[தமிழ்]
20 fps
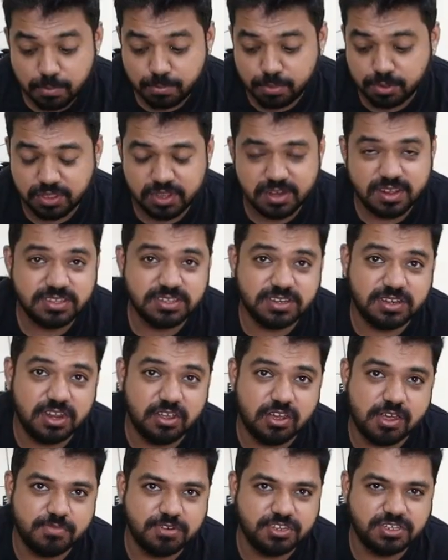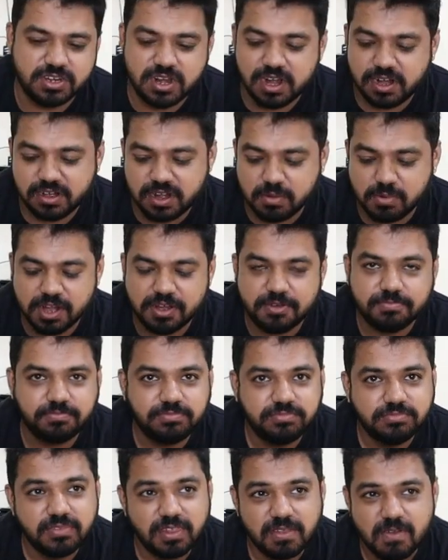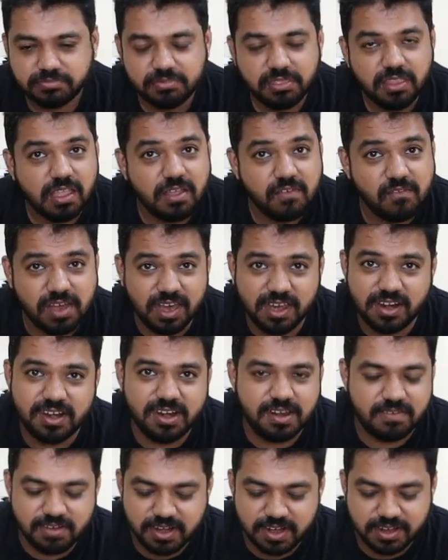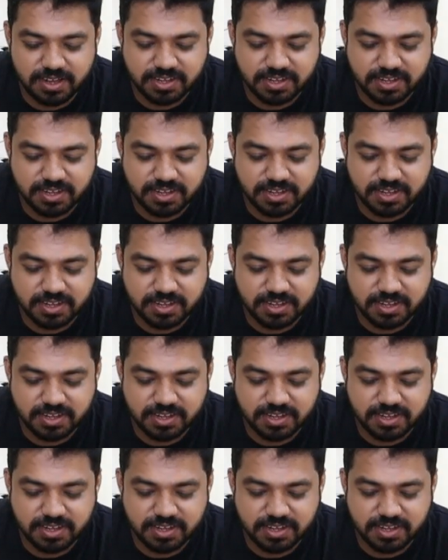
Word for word: புதினா சட்னி காம்பினேஷன் அல்டிமேட் லெவலில்